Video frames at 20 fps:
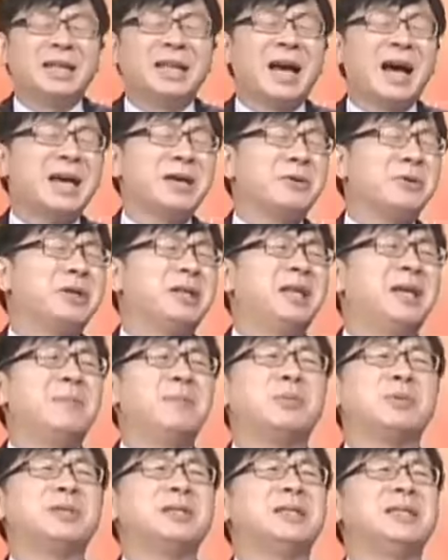哪有一
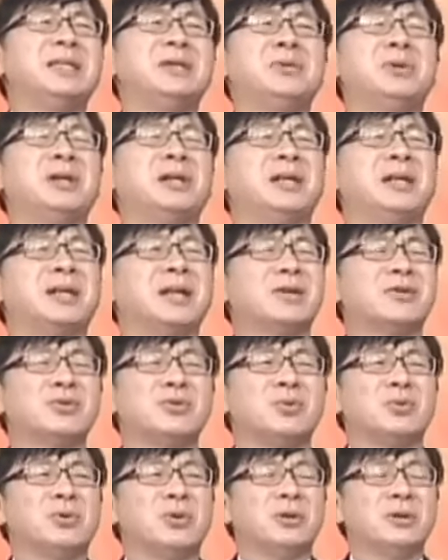天不是机会？你告
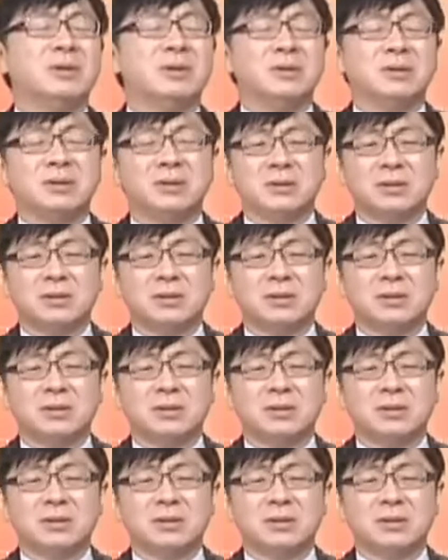诉我，